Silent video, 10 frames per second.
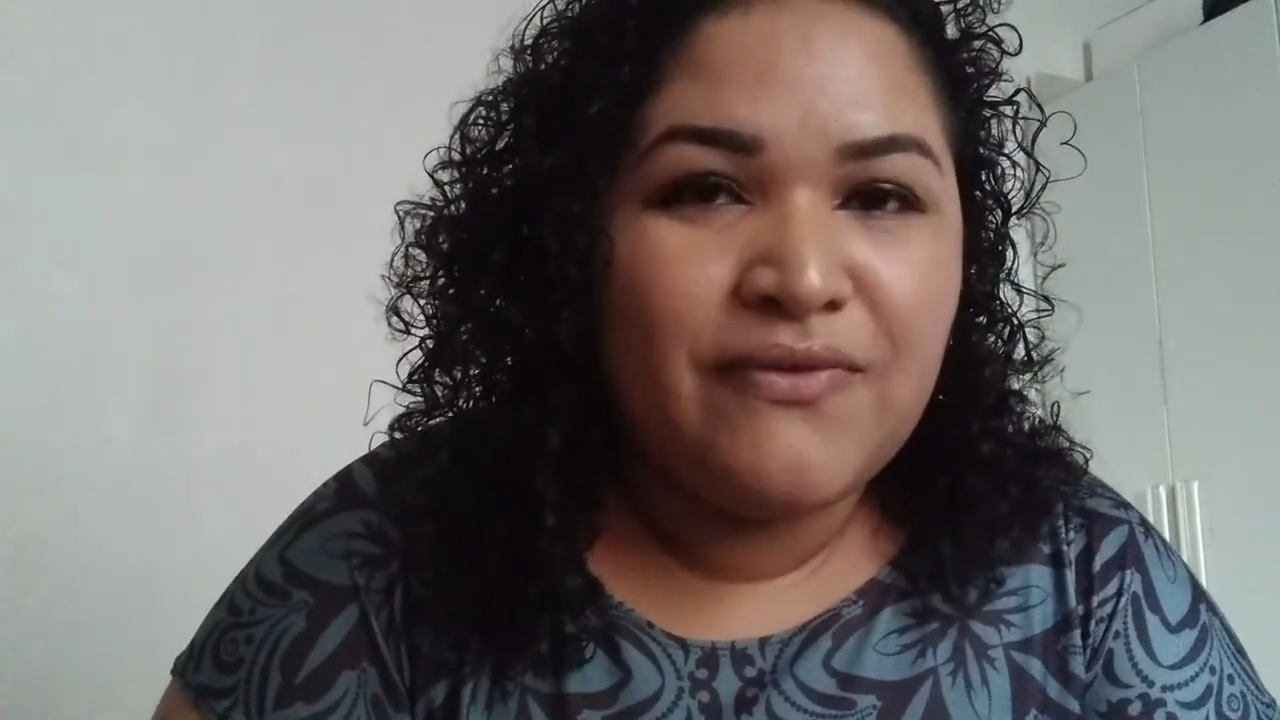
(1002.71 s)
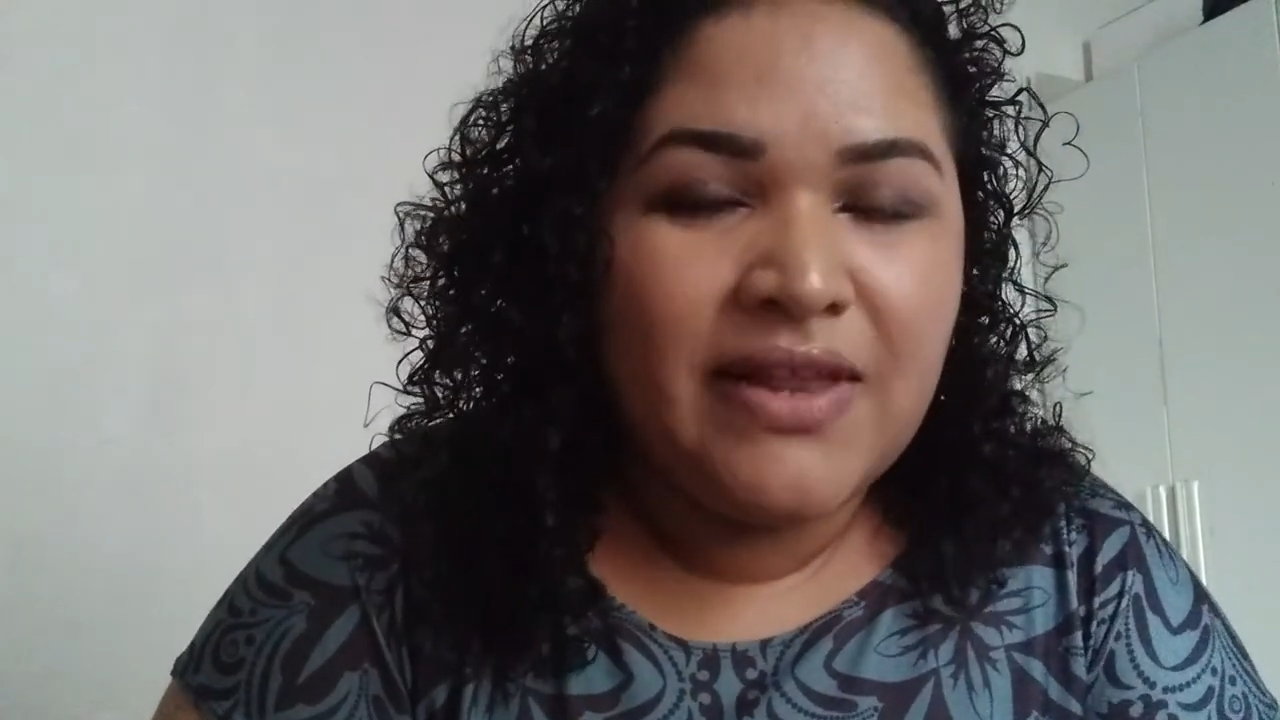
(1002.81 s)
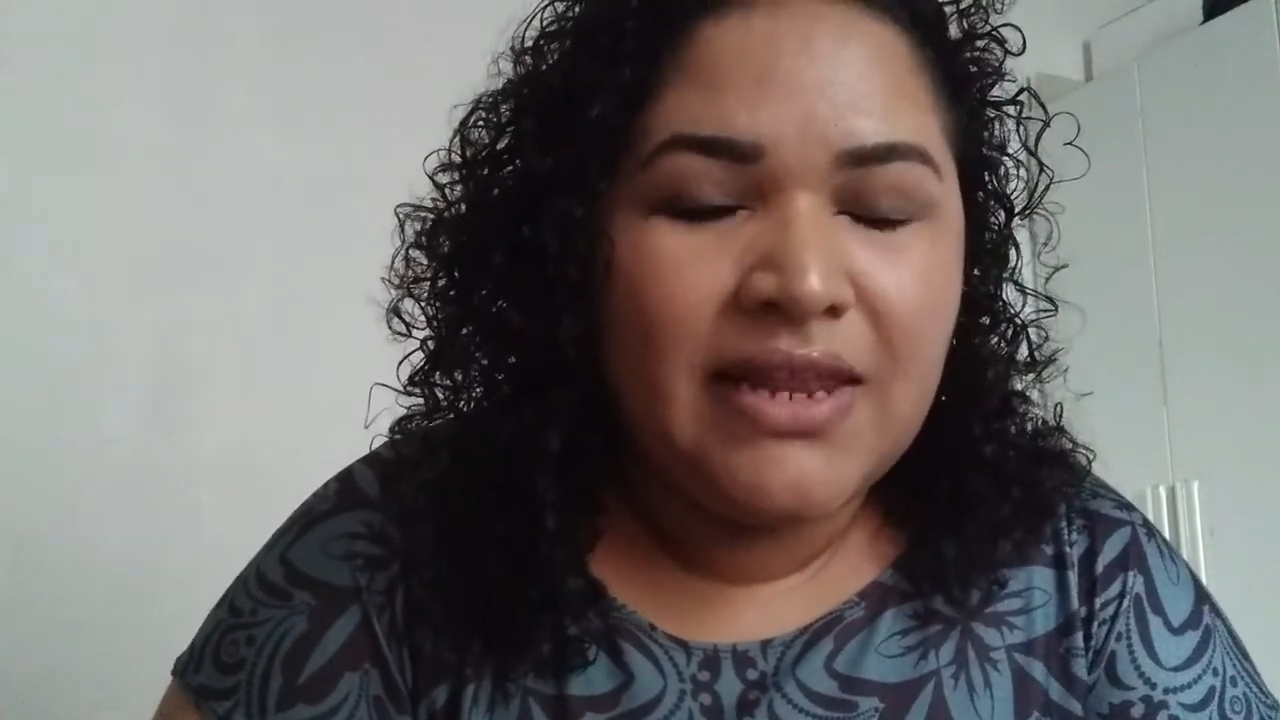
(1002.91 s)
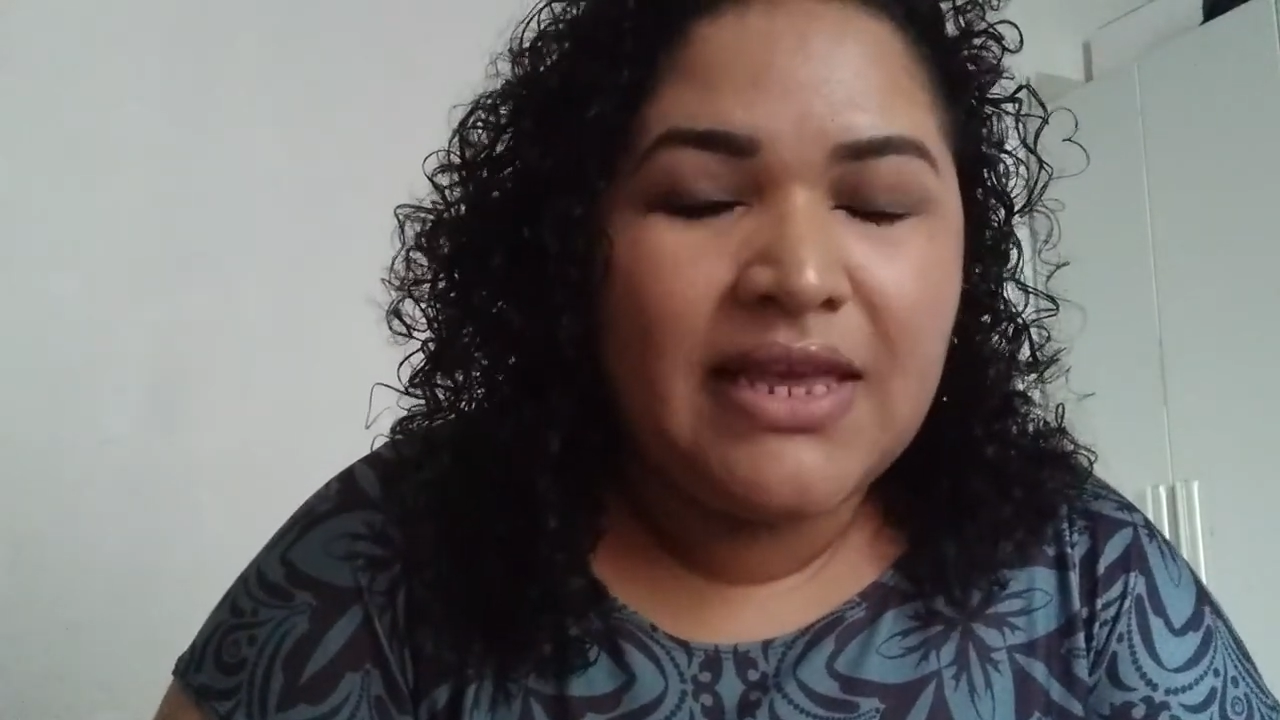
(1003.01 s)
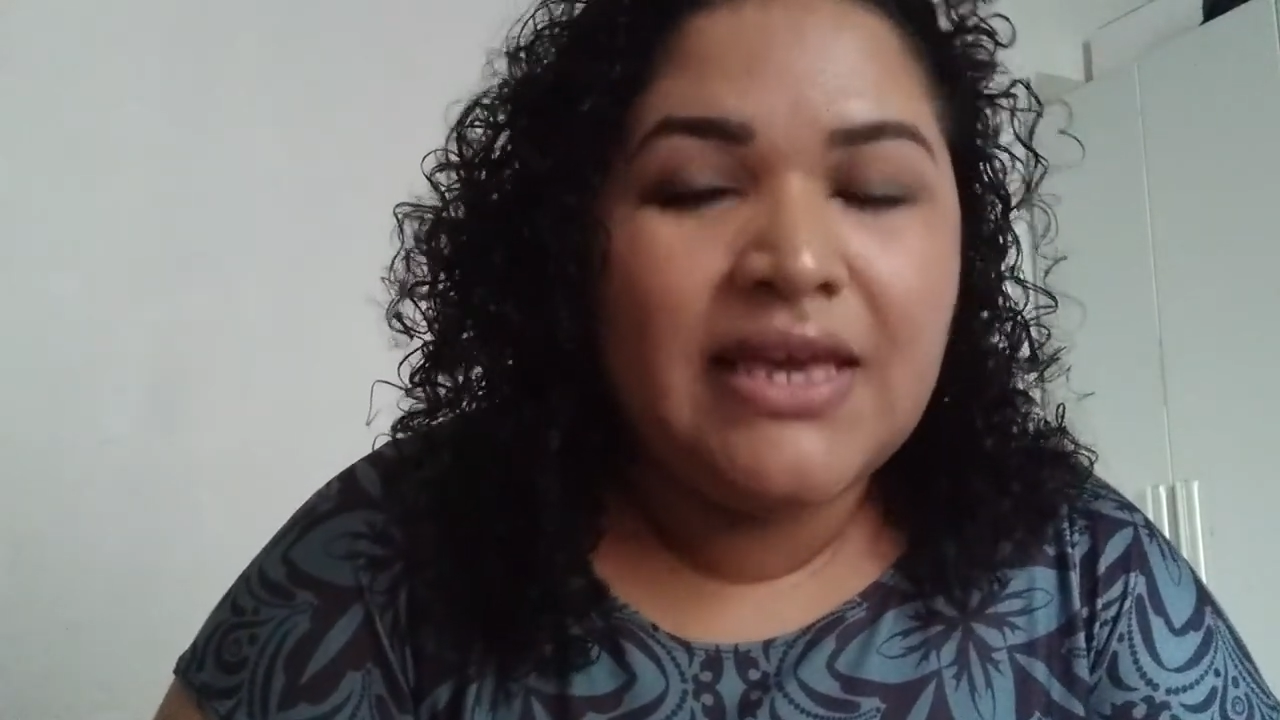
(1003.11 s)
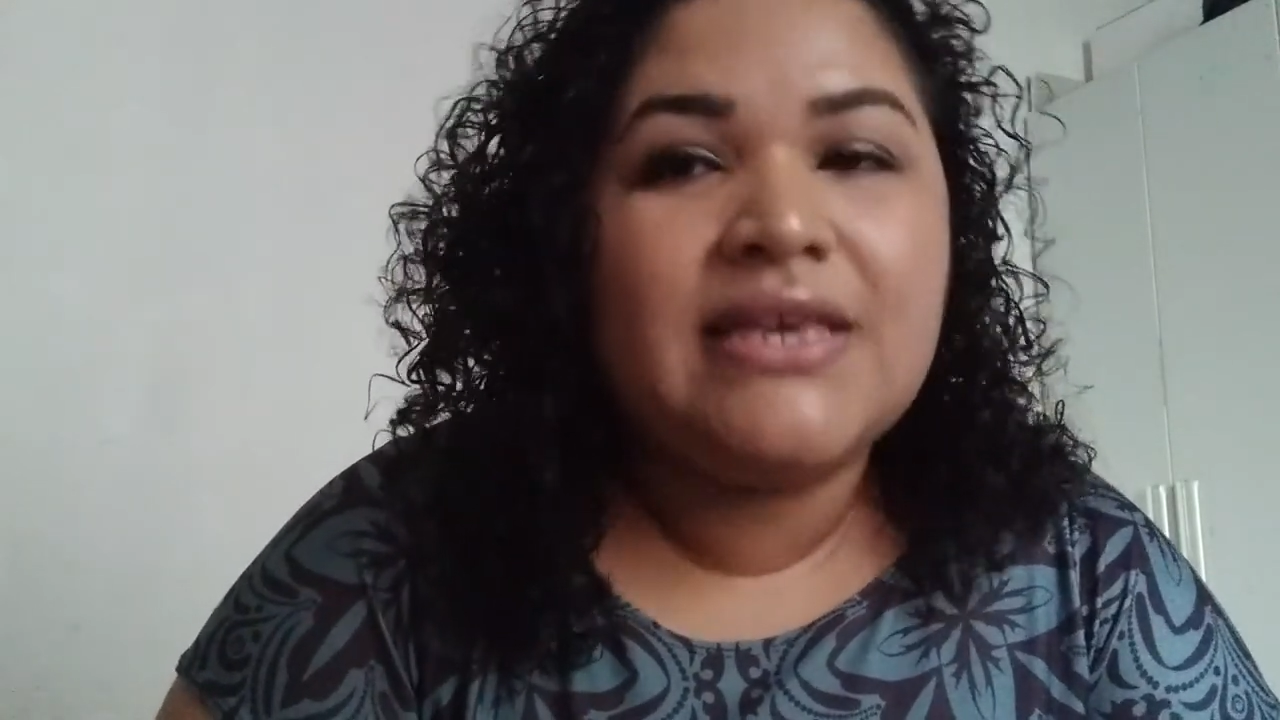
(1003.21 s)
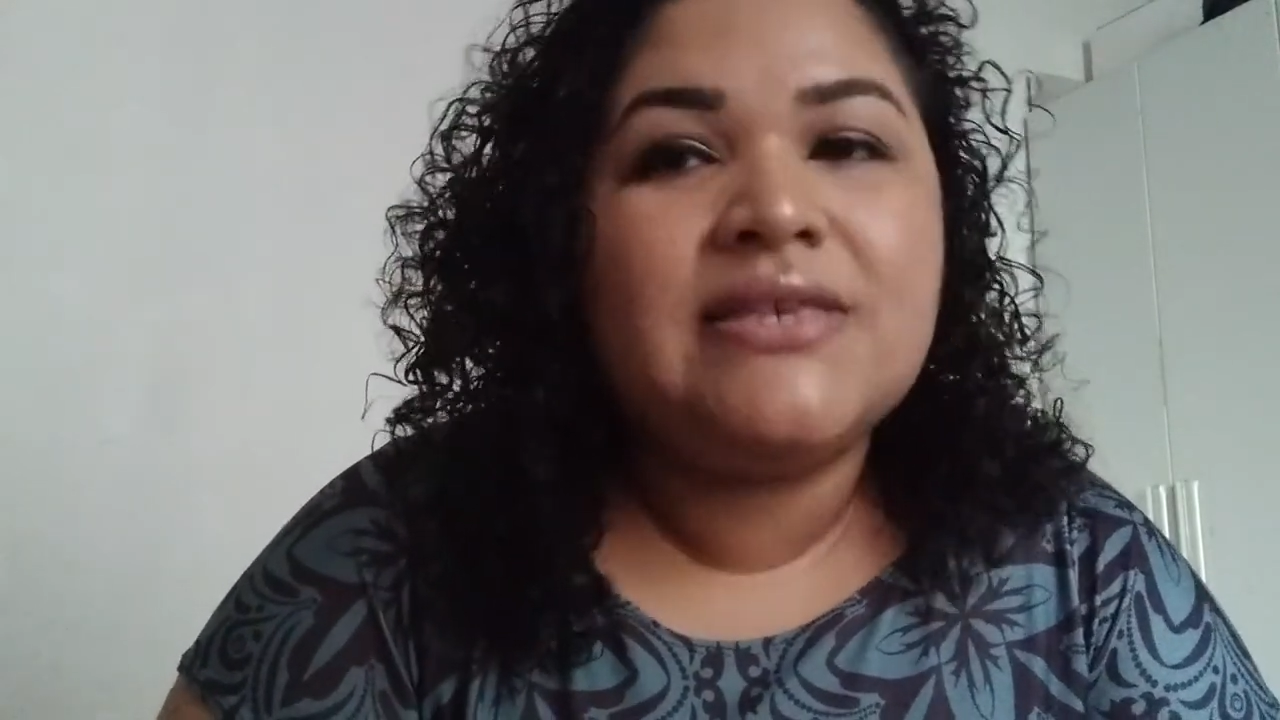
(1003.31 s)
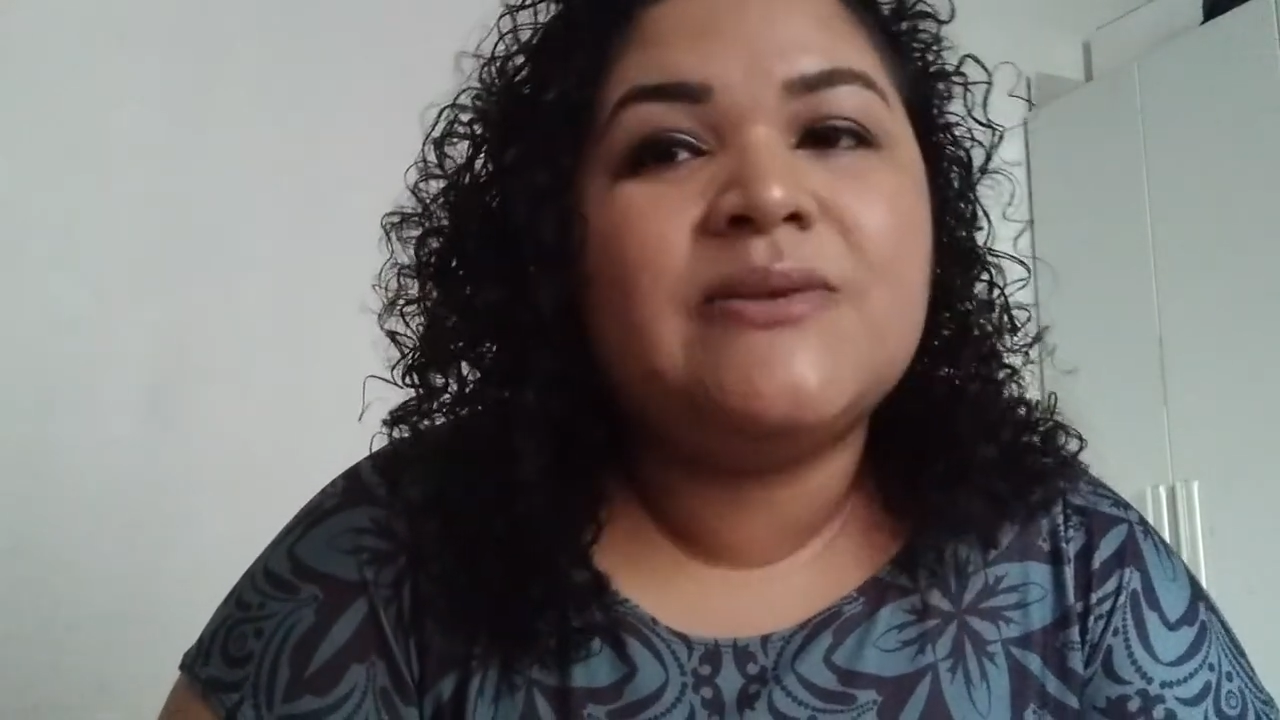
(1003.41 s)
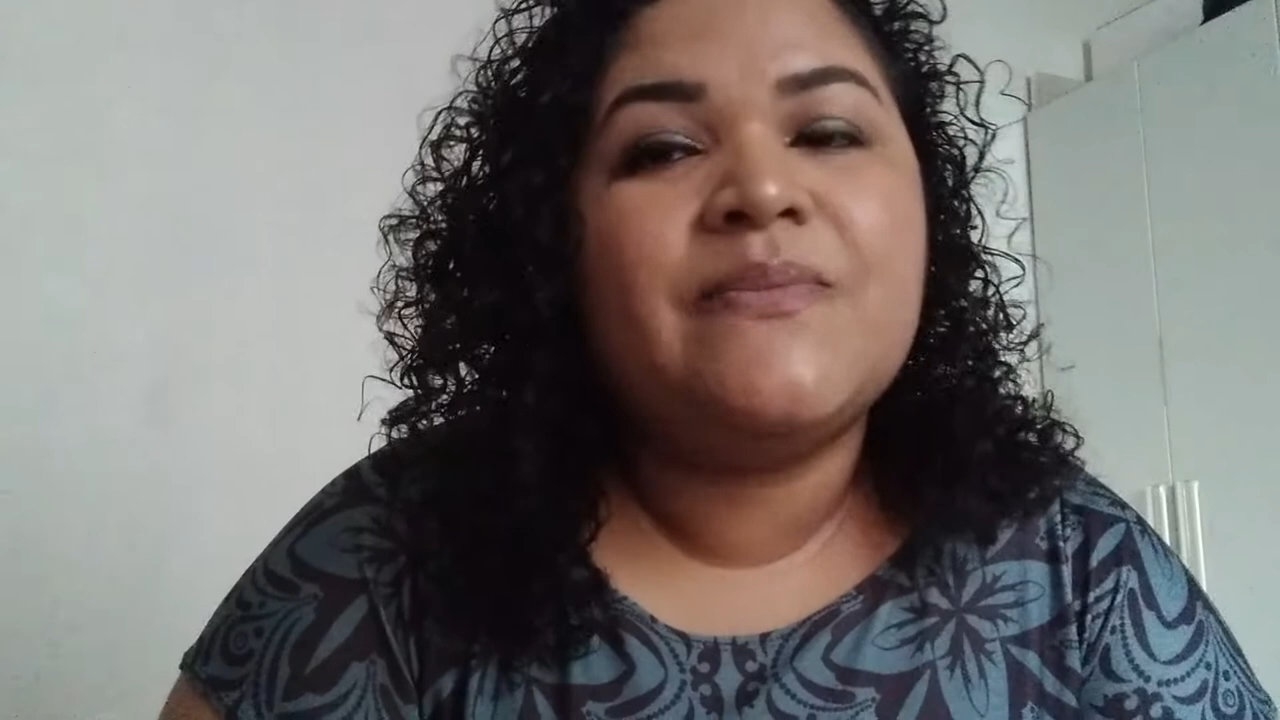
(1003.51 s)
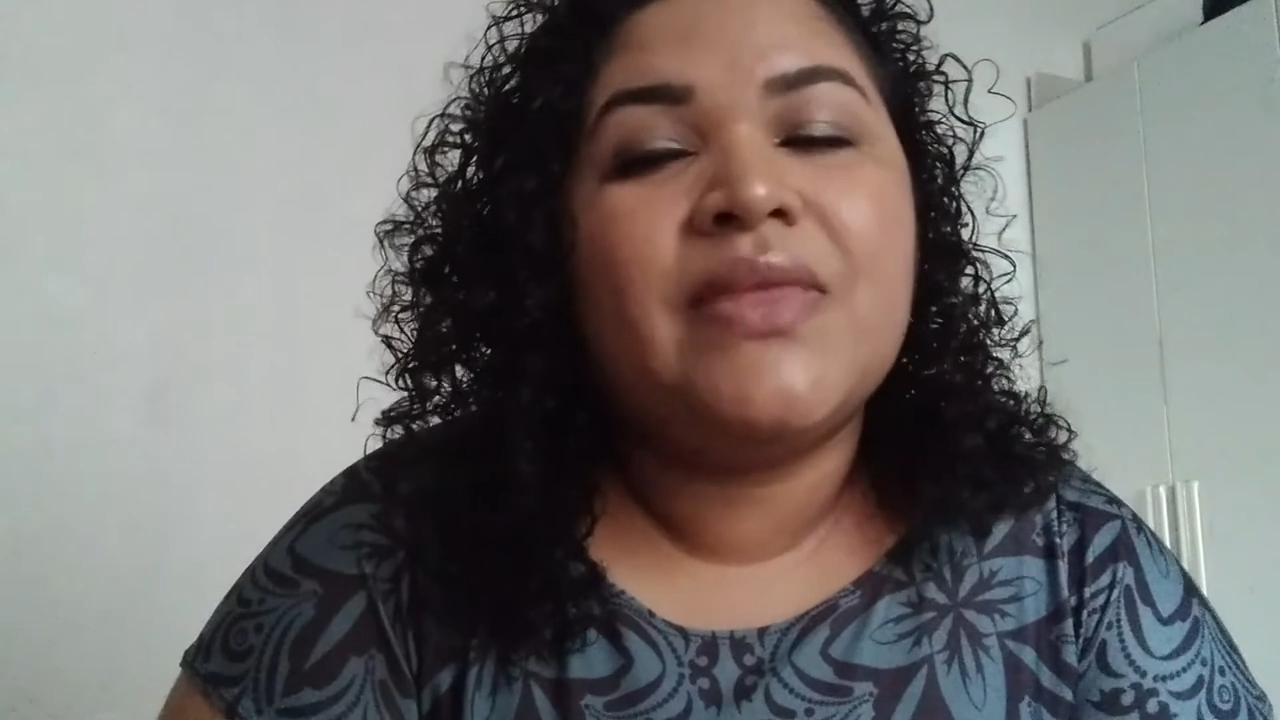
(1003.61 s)

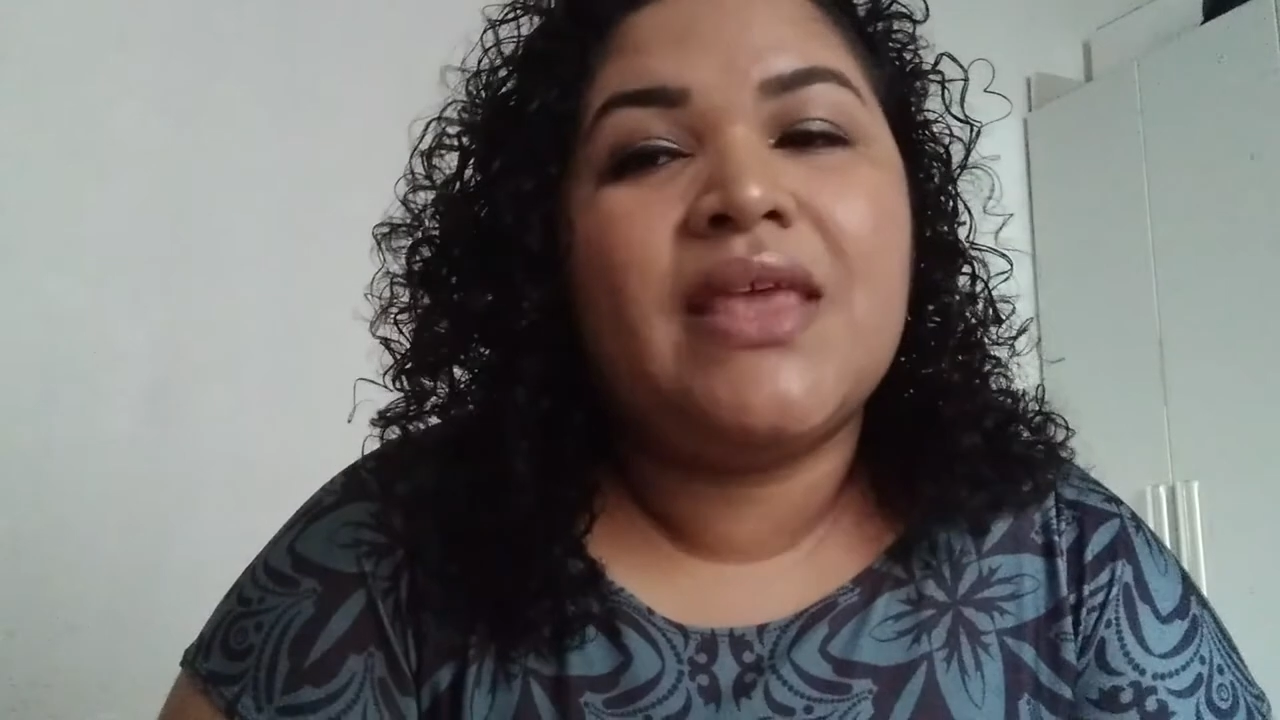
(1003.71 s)
feliz.